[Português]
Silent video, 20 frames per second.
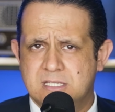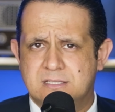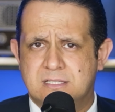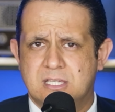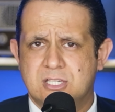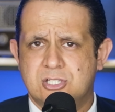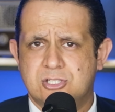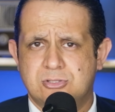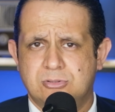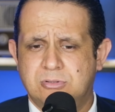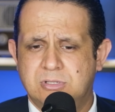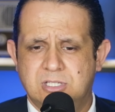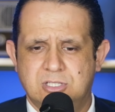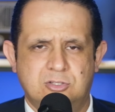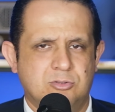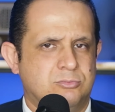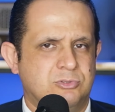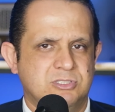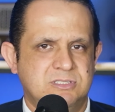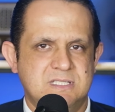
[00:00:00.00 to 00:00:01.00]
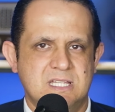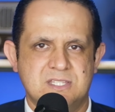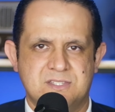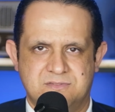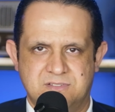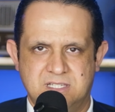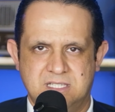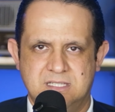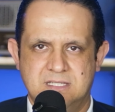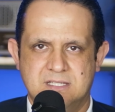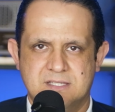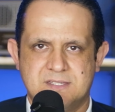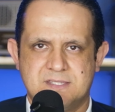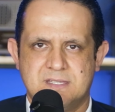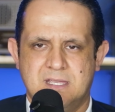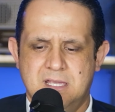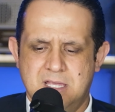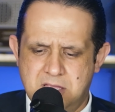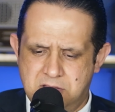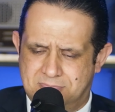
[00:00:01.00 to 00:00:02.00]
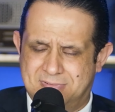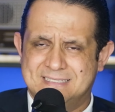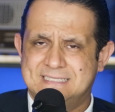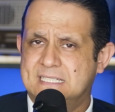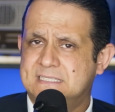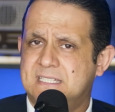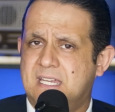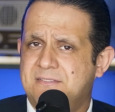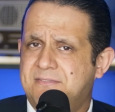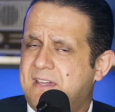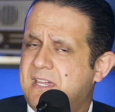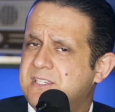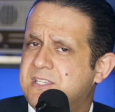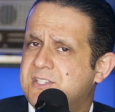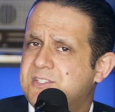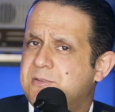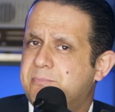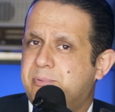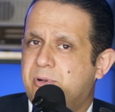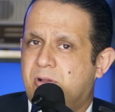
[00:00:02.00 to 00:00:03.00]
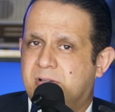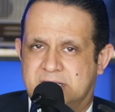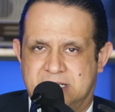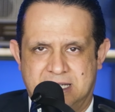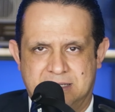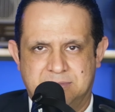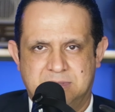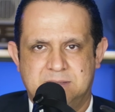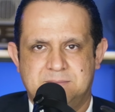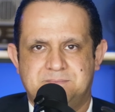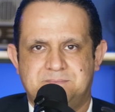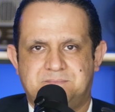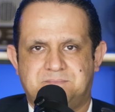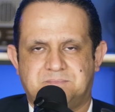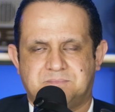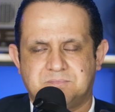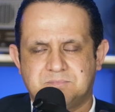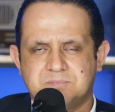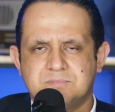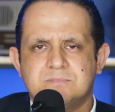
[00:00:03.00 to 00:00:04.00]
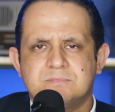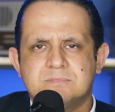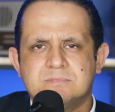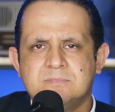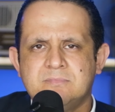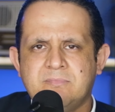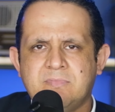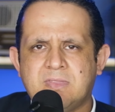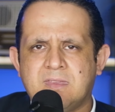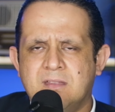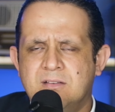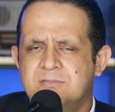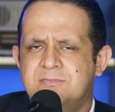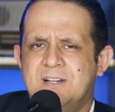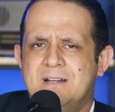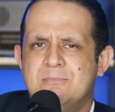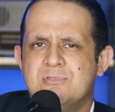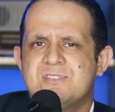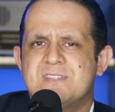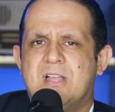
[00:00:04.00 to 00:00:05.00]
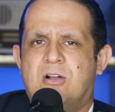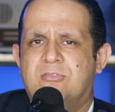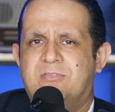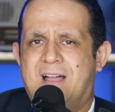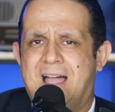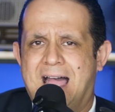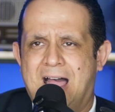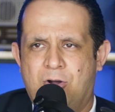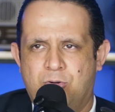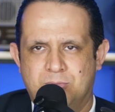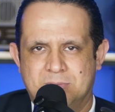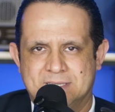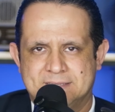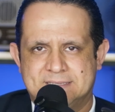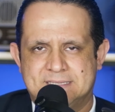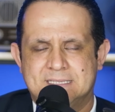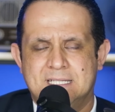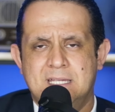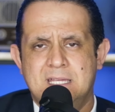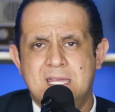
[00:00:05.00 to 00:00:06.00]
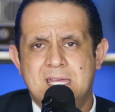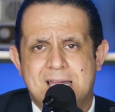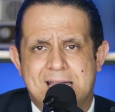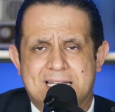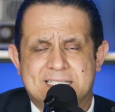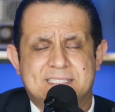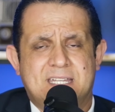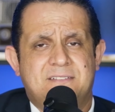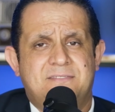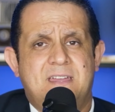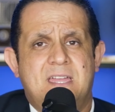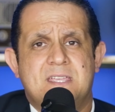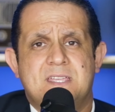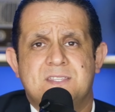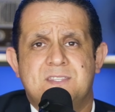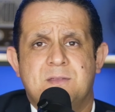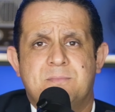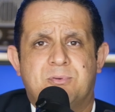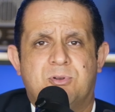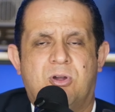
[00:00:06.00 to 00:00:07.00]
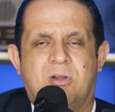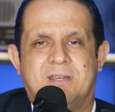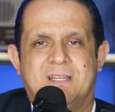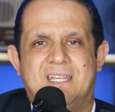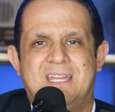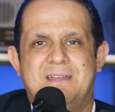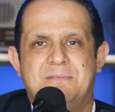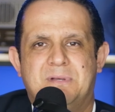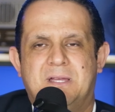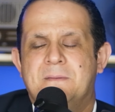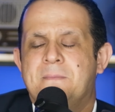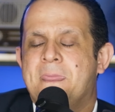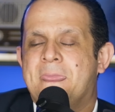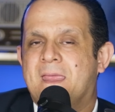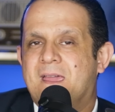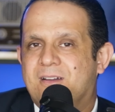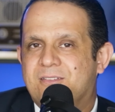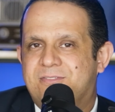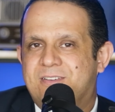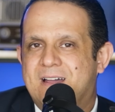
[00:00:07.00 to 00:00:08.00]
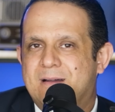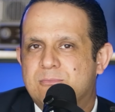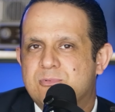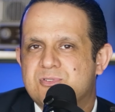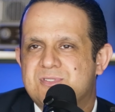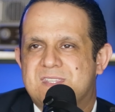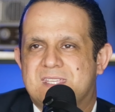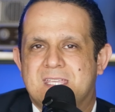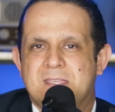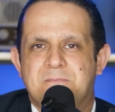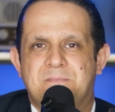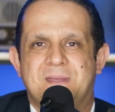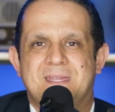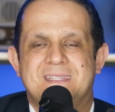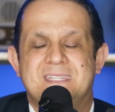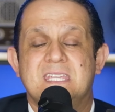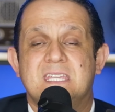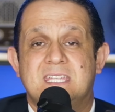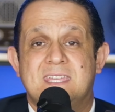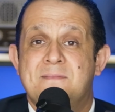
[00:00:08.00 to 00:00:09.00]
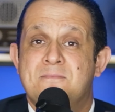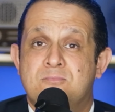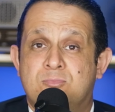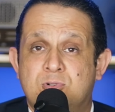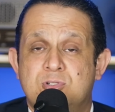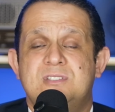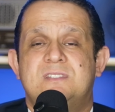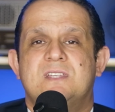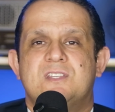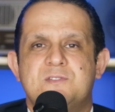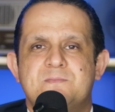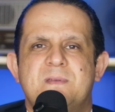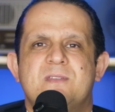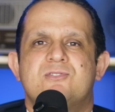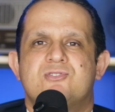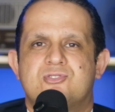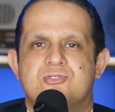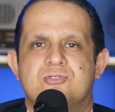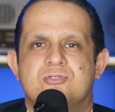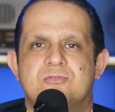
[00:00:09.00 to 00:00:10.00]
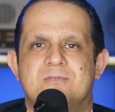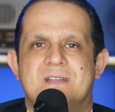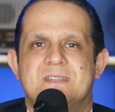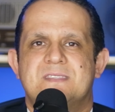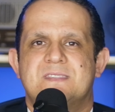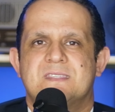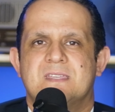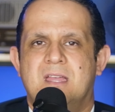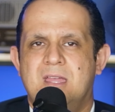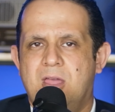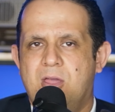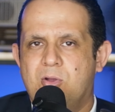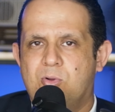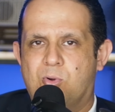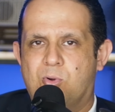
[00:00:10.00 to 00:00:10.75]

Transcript: e destruído muitas vidas. Mas através desse programa, vamos salvar almas. Através desse programa, vamos impedir que muitas pessoas